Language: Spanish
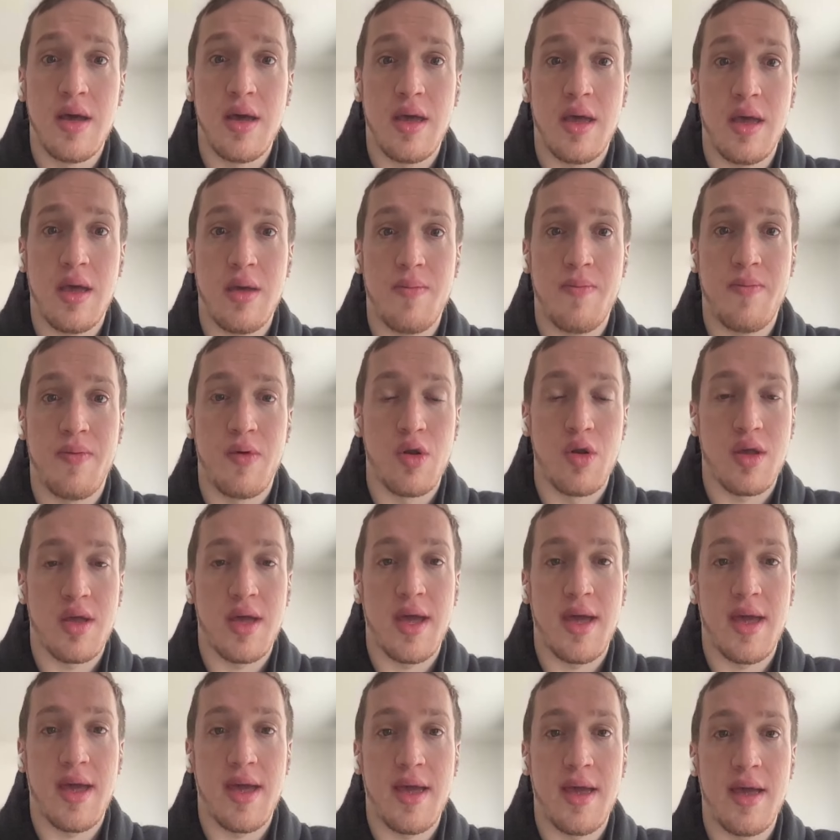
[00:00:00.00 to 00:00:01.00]
eh,
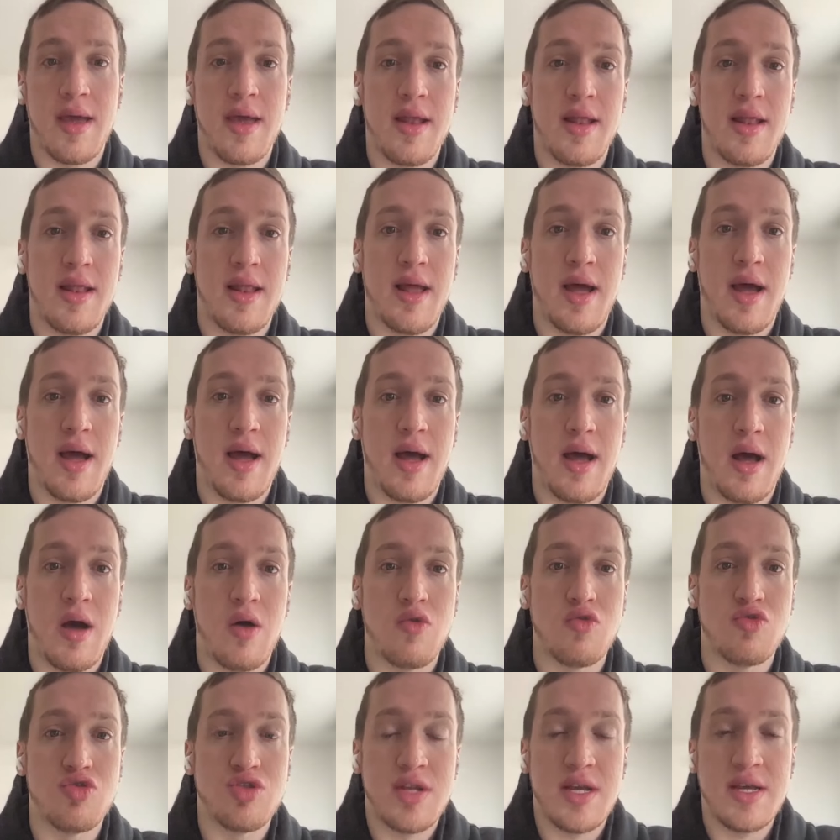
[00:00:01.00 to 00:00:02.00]
porque la
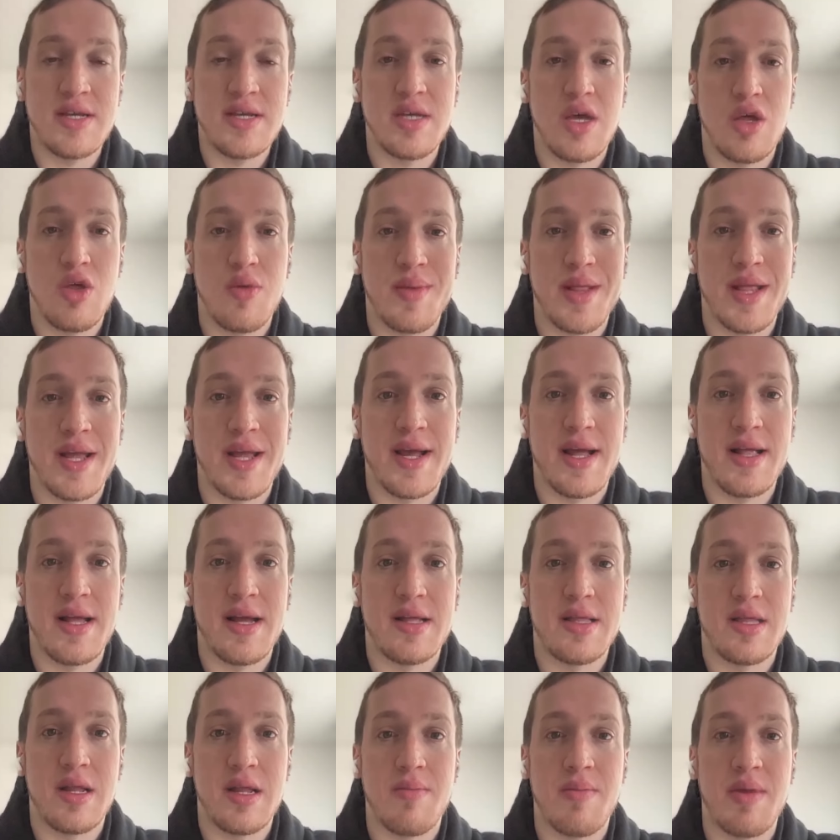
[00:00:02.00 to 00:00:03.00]
justicia dominicana
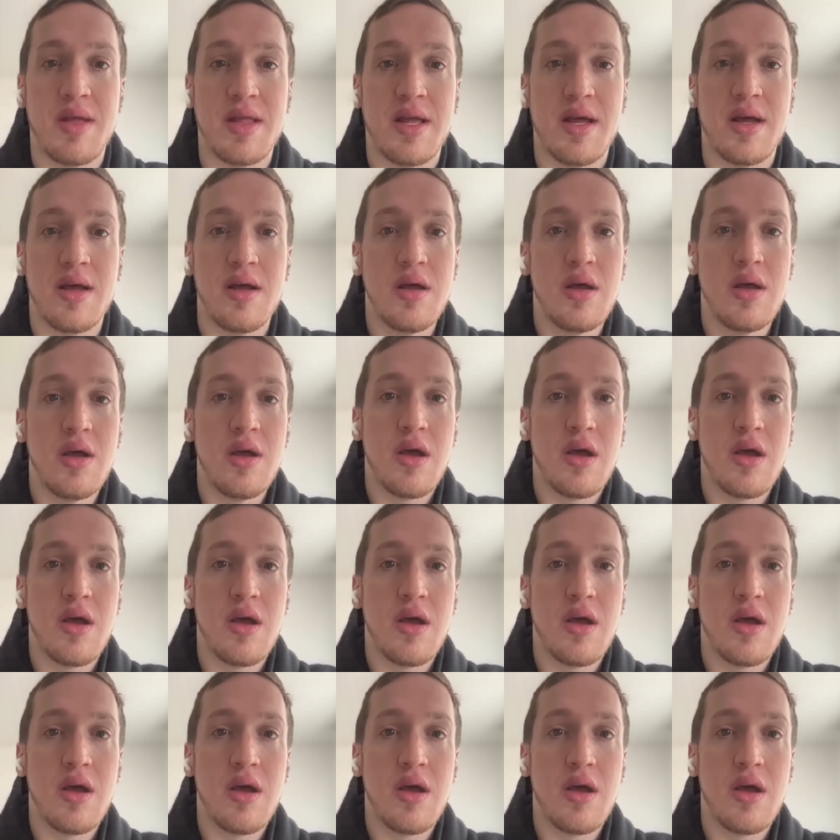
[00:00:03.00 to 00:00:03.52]
determina